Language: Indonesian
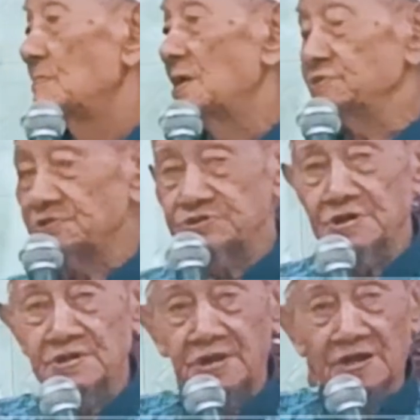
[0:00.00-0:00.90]
masih
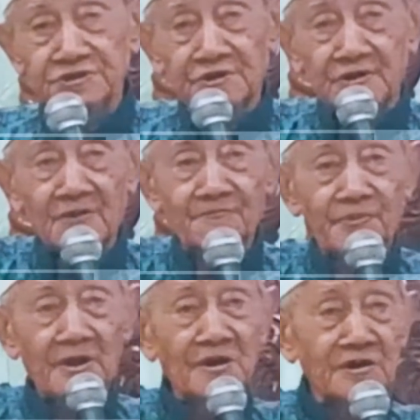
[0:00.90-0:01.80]
sing gak
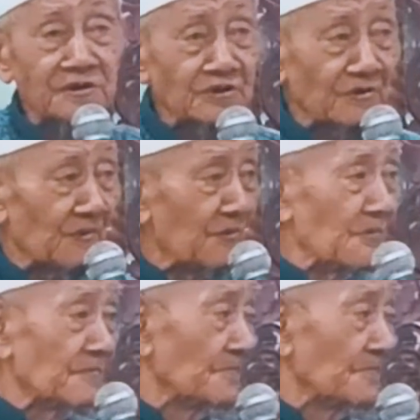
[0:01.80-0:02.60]
dikabari teko.